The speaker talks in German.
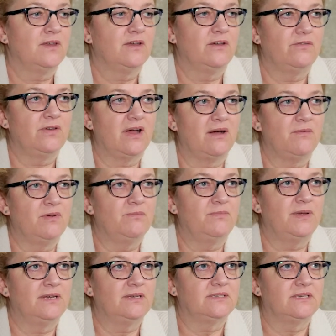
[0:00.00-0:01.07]
Äh, wir haben im
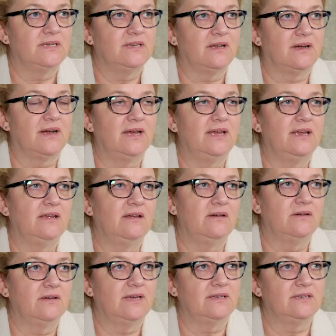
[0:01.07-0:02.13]
PSG 3,
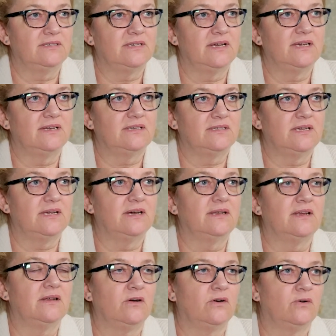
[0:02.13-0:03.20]
äh, geht es ja jetzt eher
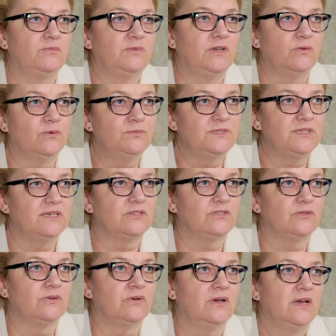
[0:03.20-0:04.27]
dann auch um die
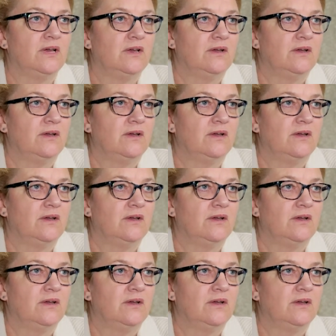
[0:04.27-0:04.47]
Umsetzung.